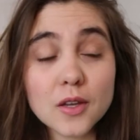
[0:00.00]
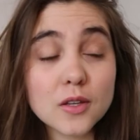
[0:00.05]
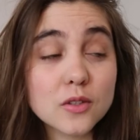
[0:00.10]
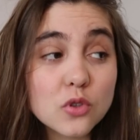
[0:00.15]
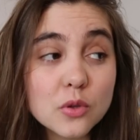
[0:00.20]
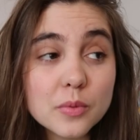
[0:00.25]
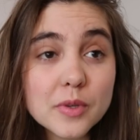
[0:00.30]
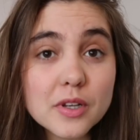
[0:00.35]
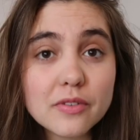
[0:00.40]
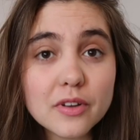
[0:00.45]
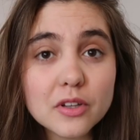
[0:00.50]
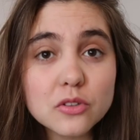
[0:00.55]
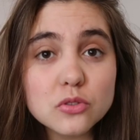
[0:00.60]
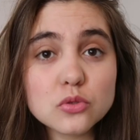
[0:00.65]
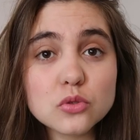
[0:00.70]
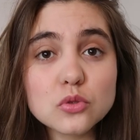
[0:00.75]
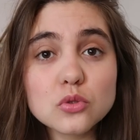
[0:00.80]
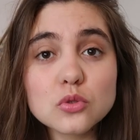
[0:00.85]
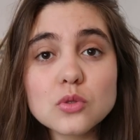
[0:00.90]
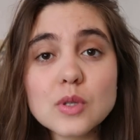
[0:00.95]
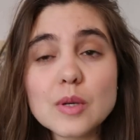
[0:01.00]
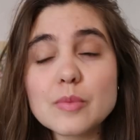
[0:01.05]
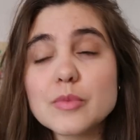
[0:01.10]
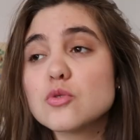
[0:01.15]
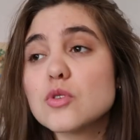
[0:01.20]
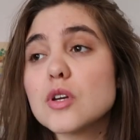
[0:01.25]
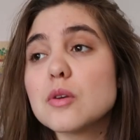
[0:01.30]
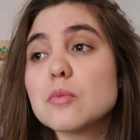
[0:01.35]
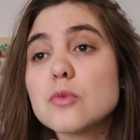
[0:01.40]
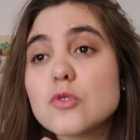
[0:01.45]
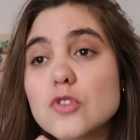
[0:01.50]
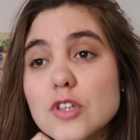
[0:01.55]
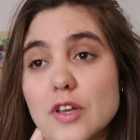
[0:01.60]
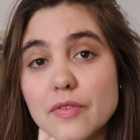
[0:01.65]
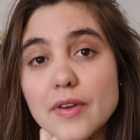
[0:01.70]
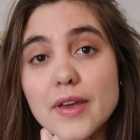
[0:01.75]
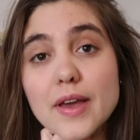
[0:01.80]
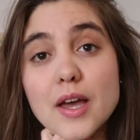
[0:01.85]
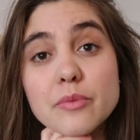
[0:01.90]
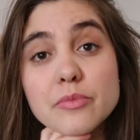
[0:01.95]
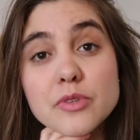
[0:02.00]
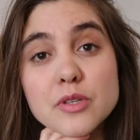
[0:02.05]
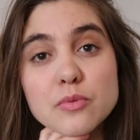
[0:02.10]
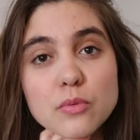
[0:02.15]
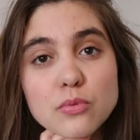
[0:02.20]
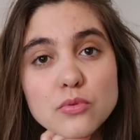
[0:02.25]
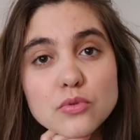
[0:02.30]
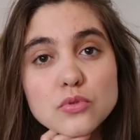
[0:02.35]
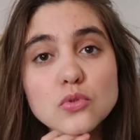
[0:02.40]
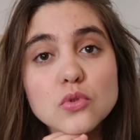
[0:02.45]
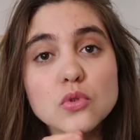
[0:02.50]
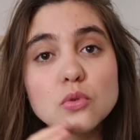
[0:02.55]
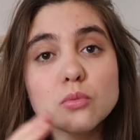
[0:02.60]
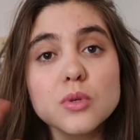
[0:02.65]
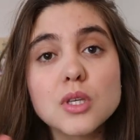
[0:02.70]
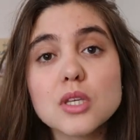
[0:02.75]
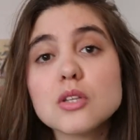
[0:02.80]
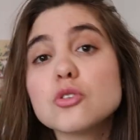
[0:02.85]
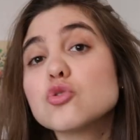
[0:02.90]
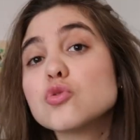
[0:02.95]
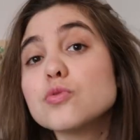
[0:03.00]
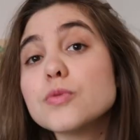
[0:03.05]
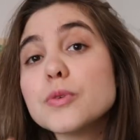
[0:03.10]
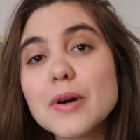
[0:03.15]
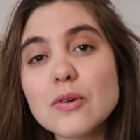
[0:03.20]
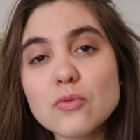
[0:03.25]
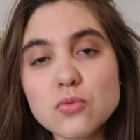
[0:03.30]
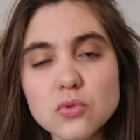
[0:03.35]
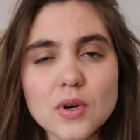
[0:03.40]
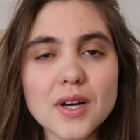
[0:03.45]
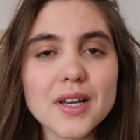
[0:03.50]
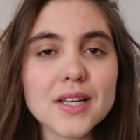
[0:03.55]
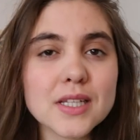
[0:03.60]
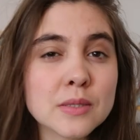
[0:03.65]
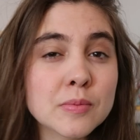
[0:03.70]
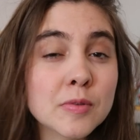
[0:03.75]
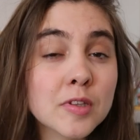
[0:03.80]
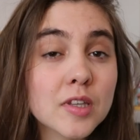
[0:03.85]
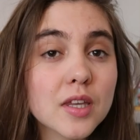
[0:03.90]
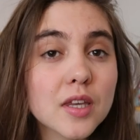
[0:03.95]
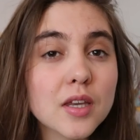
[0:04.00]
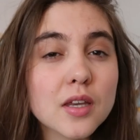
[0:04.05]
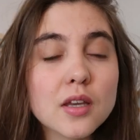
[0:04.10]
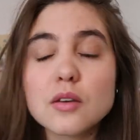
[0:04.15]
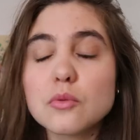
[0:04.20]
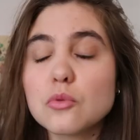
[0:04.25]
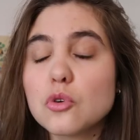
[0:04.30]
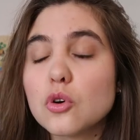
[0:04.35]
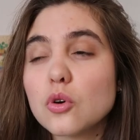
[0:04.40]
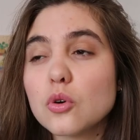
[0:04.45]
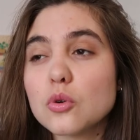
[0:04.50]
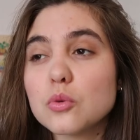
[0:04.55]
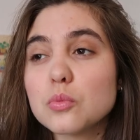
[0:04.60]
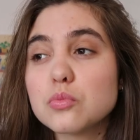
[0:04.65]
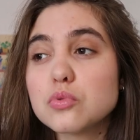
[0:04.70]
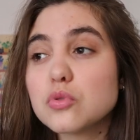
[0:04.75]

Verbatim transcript: 2022. Habituellement je la fais un petit peu plus tôt mais je ne vais pas vous réexpliquer euh,